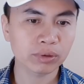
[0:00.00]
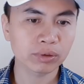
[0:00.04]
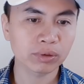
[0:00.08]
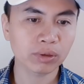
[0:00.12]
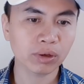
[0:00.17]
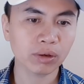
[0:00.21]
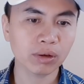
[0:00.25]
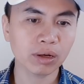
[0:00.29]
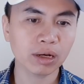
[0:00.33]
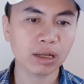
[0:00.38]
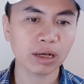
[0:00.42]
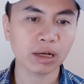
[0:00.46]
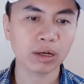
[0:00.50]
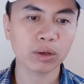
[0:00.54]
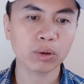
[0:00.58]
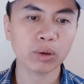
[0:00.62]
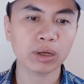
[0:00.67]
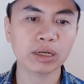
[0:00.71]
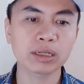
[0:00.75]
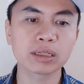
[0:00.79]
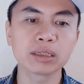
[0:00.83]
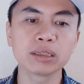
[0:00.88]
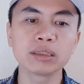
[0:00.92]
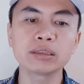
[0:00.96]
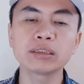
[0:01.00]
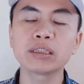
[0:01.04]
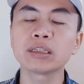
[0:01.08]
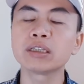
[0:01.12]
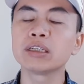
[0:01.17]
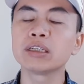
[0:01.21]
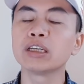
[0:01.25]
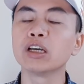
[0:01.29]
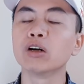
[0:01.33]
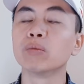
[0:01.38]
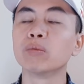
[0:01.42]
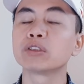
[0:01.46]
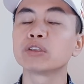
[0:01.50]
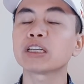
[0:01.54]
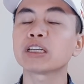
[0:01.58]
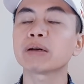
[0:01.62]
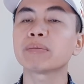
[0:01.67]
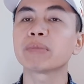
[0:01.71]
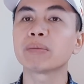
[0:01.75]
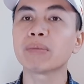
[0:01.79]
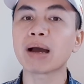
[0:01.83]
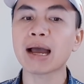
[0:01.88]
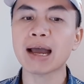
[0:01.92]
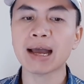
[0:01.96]
Đó là căn cứ trên điều
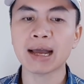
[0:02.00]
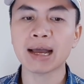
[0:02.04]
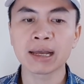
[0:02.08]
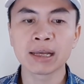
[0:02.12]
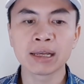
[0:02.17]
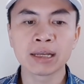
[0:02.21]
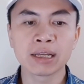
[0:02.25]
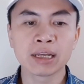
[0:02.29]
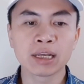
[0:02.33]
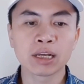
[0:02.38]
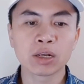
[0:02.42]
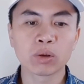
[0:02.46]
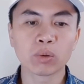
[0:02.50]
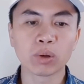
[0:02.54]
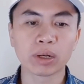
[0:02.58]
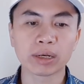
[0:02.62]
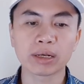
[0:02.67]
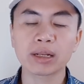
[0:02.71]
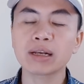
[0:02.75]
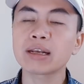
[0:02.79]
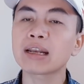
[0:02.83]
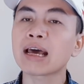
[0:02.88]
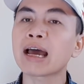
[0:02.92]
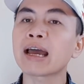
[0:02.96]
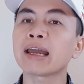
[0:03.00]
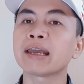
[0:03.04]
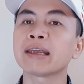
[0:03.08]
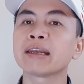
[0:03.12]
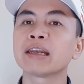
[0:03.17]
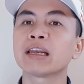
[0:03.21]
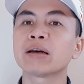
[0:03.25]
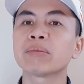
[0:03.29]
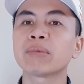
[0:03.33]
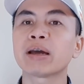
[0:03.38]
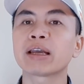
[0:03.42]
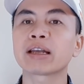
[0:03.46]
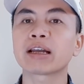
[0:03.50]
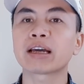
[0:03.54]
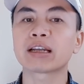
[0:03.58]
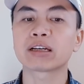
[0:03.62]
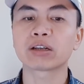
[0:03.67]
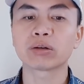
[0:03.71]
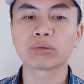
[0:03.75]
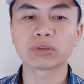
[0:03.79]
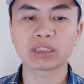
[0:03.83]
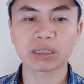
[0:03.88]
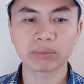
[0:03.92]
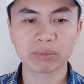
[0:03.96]
113 Luật đất đai năm
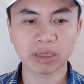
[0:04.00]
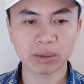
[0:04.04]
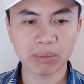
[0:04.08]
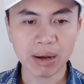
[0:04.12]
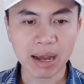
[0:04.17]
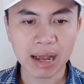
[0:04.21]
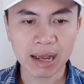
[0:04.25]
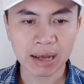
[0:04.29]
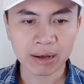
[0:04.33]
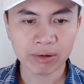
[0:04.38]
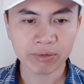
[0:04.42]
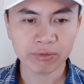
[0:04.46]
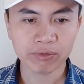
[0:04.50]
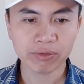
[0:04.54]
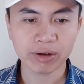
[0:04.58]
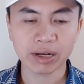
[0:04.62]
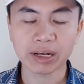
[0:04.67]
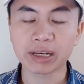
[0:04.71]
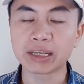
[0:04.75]
2013 và Nghị